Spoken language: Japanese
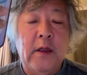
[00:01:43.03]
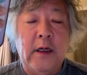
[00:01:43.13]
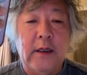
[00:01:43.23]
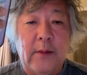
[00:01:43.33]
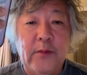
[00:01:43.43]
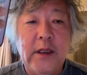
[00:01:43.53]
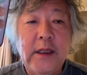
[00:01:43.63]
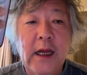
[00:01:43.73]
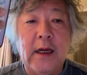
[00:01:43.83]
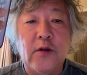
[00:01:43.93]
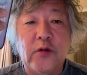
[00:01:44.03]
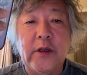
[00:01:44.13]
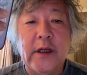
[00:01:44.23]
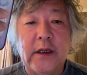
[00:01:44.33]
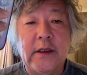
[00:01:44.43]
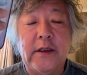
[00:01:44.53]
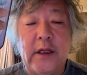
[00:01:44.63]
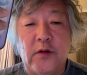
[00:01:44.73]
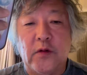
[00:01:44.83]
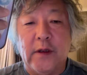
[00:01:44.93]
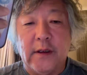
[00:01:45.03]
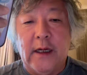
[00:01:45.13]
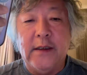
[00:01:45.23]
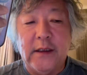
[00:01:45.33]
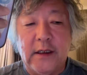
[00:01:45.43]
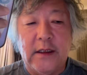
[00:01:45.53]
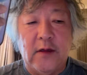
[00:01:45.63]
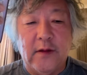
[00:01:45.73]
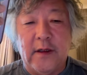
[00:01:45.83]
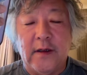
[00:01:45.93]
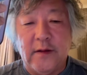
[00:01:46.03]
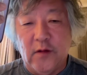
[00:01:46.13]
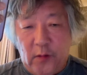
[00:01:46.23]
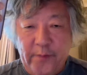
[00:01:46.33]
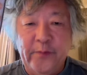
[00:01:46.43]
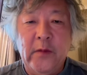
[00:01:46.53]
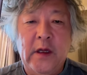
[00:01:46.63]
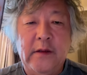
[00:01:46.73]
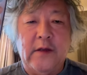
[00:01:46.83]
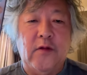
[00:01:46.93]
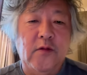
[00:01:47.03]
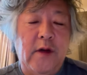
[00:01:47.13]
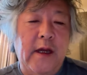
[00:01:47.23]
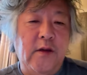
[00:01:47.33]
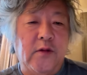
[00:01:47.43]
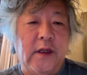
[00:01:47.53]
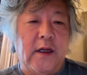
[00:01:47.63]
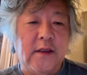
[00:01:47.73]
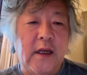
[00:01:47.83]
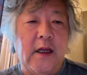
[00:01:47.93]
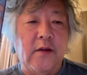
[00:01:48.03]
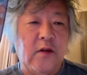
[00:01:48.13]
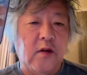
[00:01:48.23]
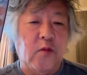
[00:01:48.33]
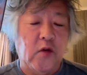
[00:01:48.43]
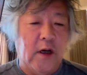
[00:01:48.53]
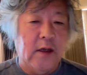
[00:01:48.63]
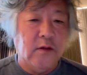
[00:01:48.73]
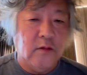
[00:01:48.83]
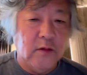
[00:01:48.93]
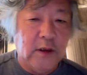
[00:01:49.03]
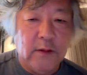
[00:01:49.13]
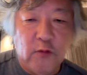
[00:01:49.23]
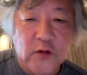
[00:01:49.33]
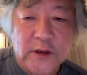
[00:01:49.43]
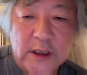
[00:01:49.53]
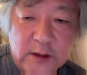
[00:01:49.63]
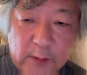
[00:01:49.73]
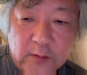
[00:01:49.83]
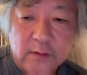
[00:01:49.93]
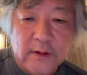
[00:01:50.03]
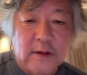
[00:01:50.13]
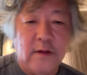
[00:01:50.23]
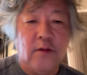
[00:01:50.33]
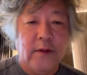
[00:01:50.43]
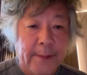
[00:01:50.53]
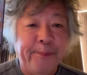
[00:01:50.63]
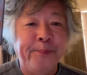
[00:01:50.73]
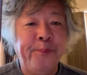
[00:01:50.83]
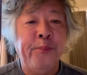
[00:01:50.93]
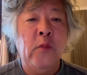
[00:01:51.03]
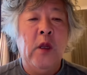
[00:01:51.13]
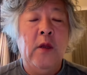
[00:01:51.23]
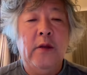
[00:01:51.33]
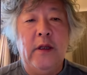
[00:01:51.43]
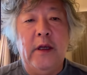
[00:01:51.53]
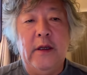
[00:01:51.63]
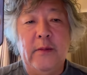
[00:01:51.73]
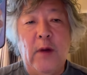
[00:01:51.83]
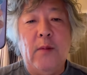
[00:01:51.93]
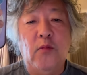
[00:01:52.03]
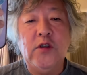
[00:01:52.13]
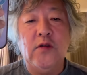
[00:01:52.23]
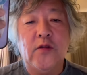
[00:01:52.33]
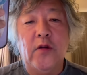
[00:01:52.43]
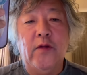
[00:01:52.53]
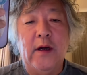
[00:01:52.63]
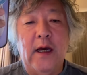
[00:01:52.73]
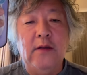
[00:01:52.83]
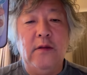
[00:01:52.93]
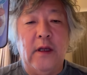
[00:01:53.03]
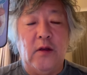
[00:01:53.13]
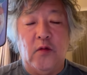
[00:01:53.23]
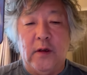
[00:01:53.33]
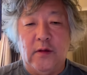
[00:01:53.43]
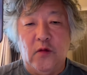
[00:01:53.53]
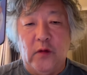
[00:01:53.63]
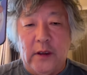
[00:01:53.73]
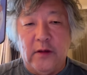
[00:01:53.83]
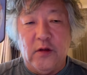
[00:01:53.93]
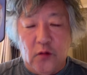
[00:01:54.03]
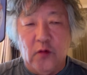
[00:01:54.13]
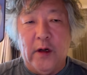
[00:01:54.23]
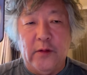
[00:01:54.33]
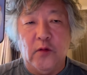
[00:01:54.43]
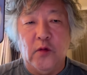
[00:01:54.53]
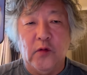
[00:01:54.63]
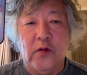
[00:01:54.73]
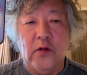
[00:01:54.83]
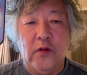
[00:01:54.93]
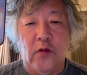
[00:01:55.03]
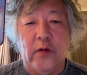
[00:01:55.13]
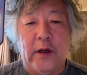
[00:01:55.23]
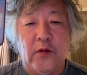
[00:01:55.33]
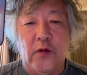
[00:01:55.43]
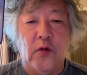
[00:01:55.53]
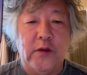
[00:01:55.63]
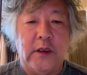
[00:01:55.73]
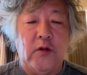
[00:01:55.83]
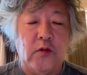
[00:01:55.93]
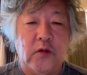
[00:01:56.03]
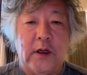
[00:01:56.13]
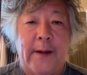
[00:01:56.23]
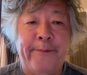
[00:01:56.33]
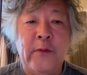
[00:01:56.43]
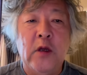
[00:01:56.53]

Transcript: なんかみんなが寄ってたかってきてるような感じがしちゃうわけですよ。でその背後になんか世間っていうものがある気もしてしまうんですよね。でまあもちろんそれはある程度はそうなんでしょうあの世の中の良識というか